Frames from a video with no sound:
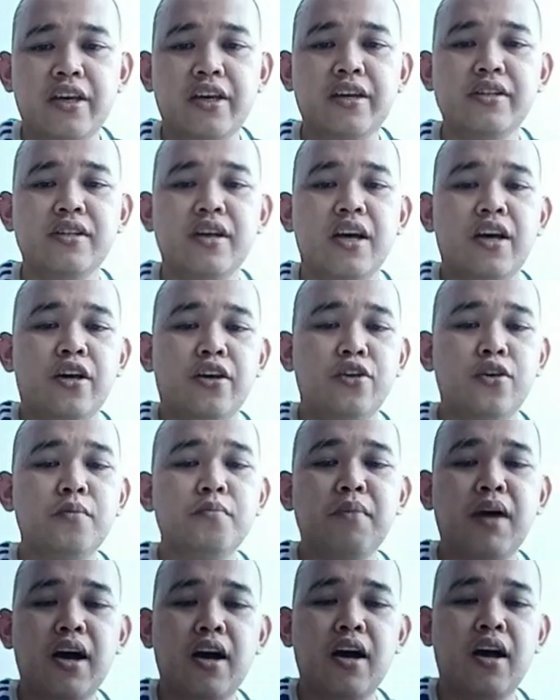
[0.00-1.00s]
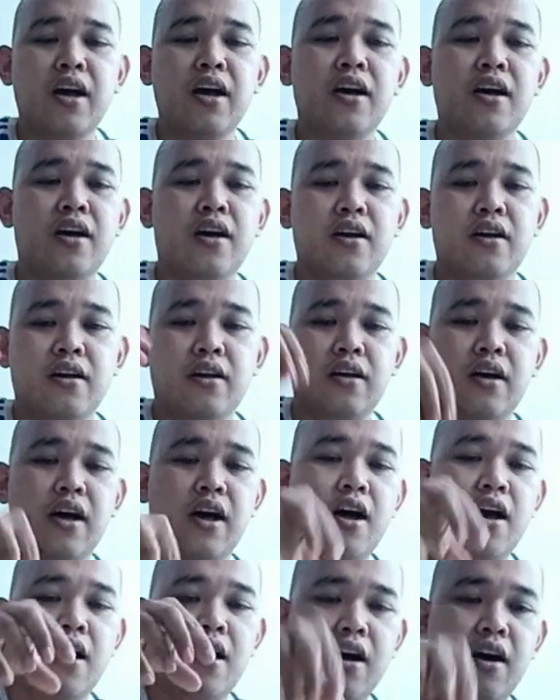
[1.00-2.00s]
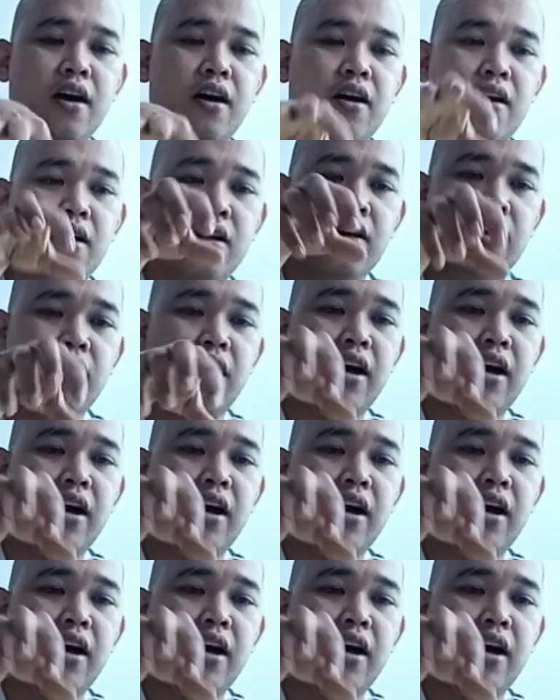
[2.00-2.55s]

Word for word: is yung mga, uh,